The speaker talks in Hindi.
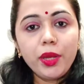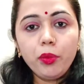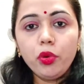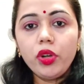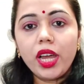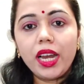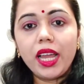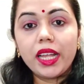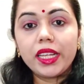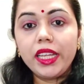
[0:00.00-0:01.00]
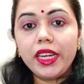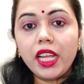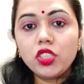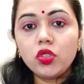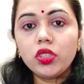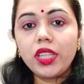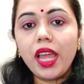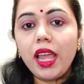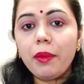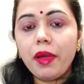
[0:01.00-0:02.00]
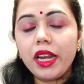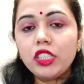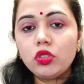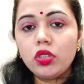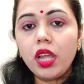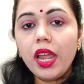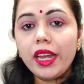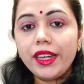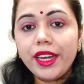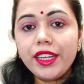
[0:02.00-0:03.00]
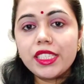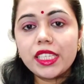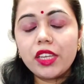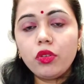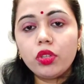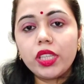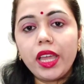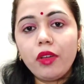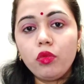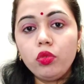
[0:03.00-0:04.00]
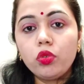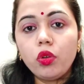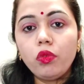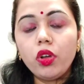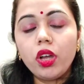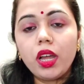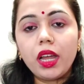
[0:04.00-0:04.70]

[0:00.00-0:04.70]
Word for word: नींबू डाला है खीरा जो होता है हमारे जो डेड स्किन होते हैं उनको वो